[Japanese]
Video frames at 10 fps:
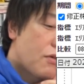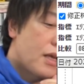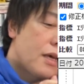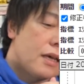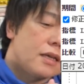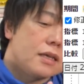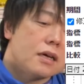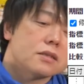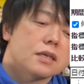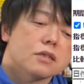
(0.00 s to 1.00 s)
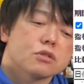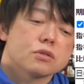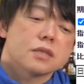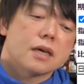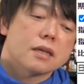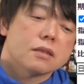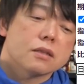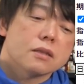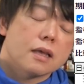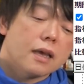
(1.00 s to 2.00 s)
はね、
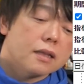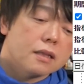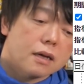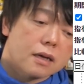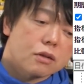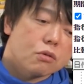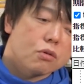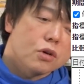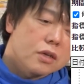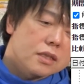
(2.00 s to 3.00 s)
233円高の